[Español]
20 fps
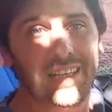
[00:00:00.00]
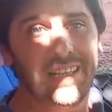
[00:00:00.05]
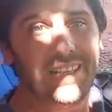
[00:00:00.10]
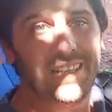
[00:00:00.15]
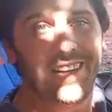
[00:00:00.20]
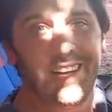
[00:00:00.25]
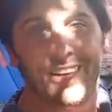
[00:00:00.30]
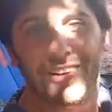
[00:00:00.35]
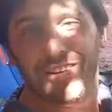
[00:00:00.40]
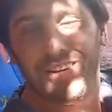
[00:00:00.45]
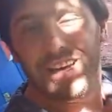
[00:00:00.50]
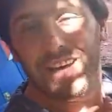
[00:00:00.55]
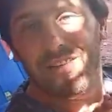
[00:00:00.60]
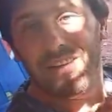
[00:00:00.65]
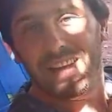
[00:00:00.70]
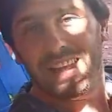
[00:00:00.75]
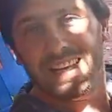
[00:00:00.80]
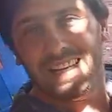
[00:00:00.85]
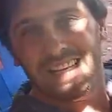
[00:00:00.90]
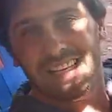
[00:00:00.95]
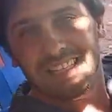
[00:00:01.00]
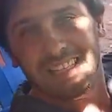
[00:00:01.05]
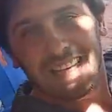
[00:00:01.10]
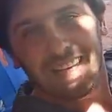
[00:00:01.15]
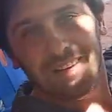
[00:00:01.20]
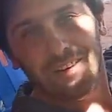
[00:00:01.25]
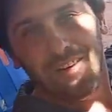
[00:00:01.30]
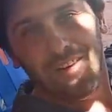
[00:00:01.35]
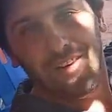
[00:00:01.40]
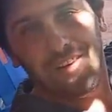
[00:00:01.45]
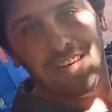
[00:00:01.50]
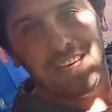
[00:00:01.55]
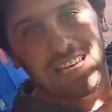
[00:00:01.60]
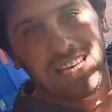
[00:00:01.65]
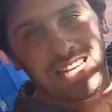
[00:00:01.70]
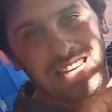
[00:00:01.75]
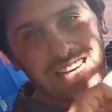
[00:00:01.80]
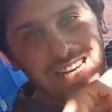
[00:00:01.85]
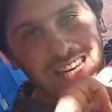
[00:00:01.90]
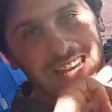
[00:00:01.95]
No, no, la verdad que es algo
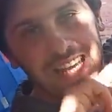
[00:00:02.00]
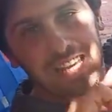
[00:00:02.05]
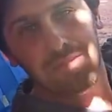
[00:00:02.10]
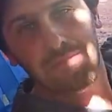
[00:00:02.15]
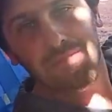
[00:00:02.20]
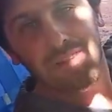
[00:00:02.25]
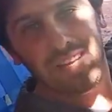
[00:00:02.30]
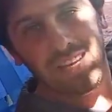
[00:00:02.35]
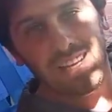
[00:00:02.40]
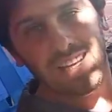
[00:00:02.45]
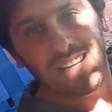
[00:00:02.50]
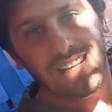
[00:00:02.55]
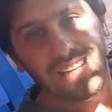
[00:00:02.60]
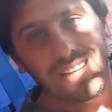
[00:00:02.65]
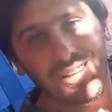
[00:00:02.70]
increíble